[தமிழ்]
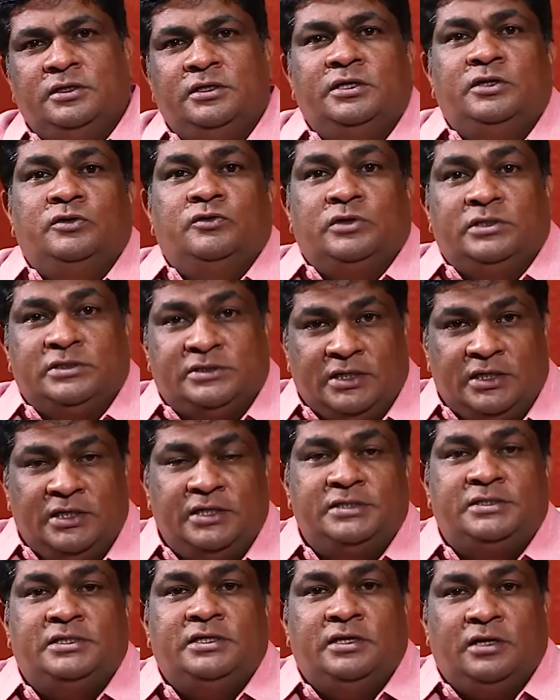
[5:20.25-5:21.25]
நீ ஒரு
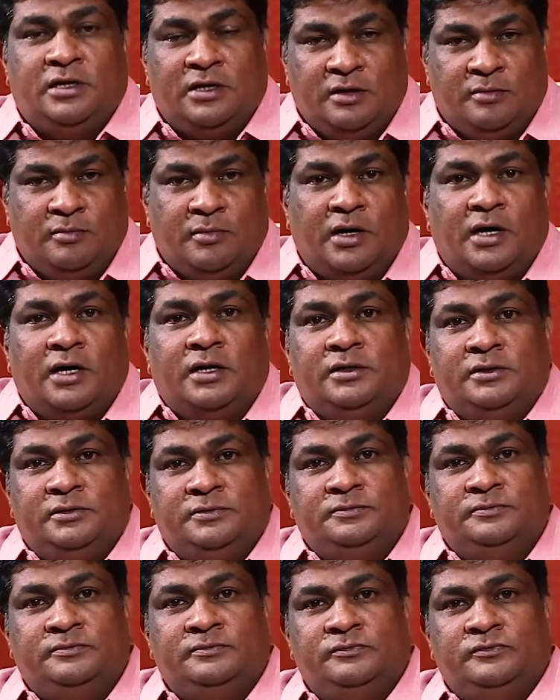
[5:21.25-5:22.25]
சலேஷனாக மாறு
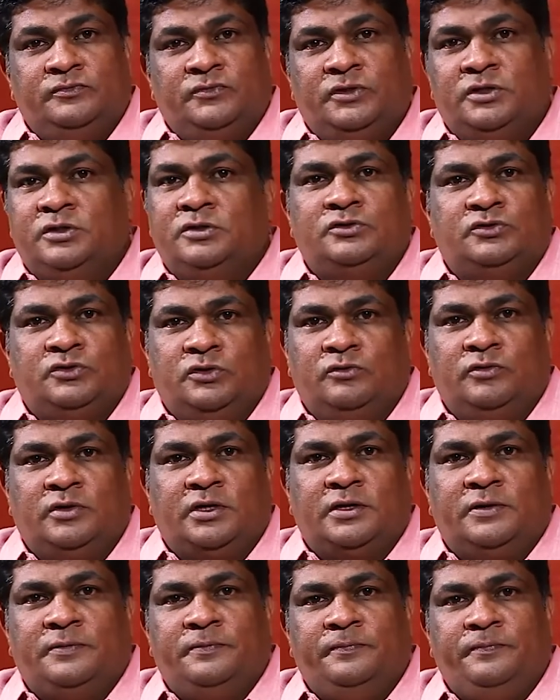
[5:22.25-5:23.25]
என்று
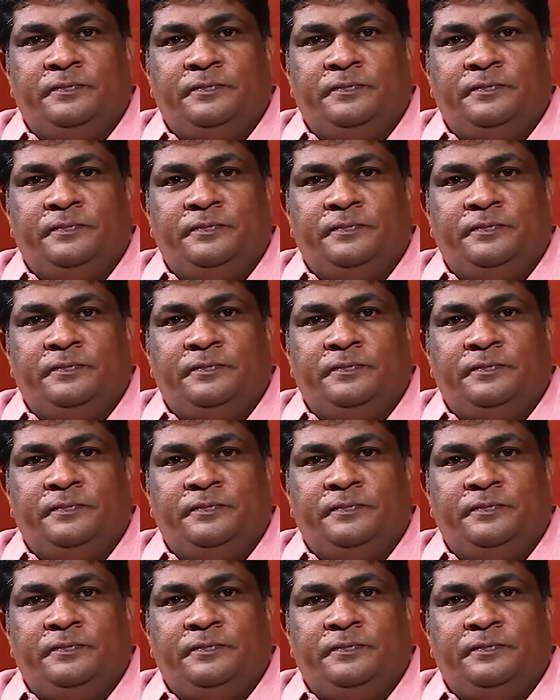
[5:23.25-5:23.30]
சொல்வார்